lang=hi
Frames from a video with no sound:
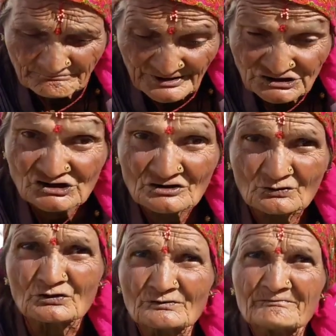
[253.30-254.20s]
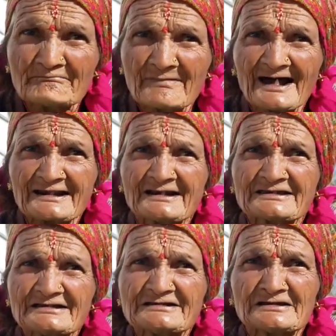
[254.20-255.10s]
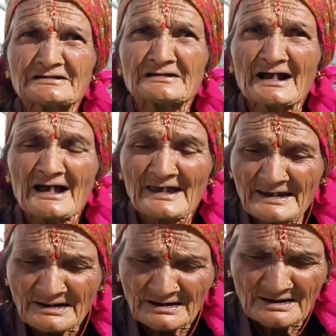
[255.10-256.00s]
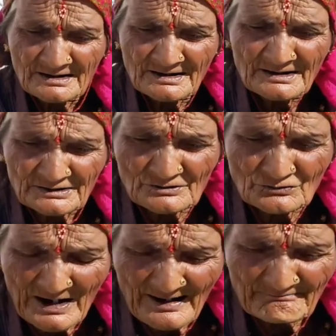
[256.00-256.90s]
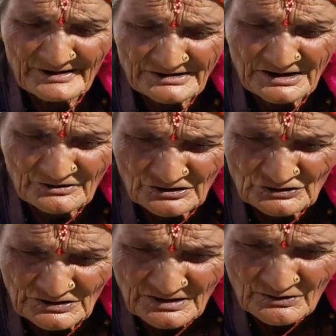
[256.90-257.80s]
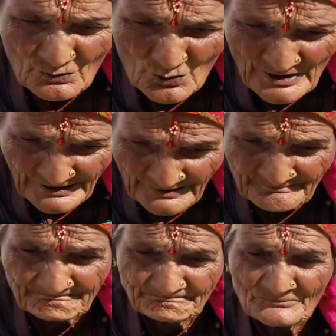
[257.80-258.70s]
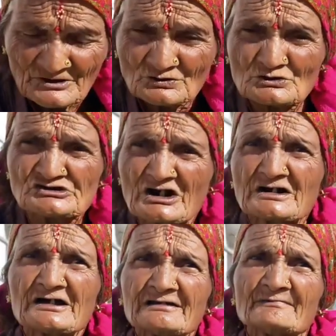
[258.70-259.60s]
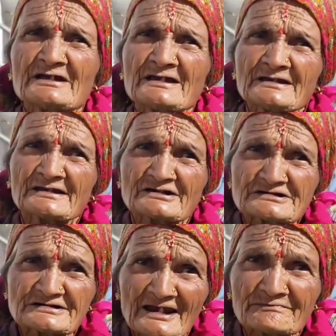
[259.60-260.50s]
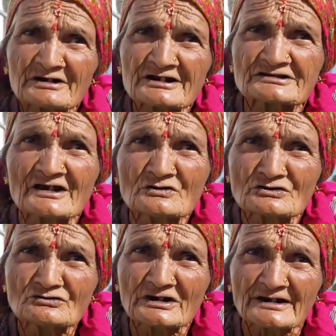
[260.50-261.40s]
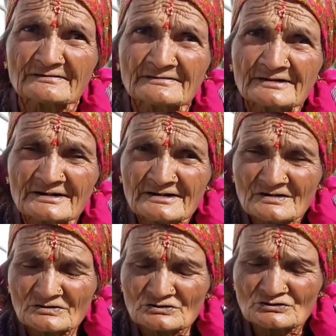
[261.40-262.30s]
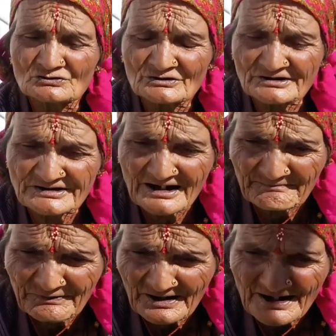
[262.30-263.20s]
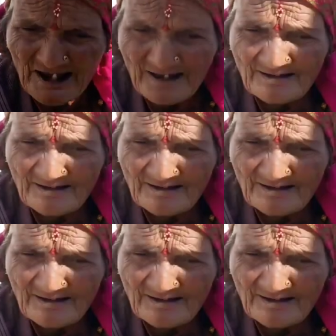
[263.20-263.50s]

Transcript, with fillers: बच्चे को मारने के लिए लगाए तो वहाँ बैठे हुए थे कौए उस जंगल में किडनैप कर दिया उन्होंने उसको किडनैप करा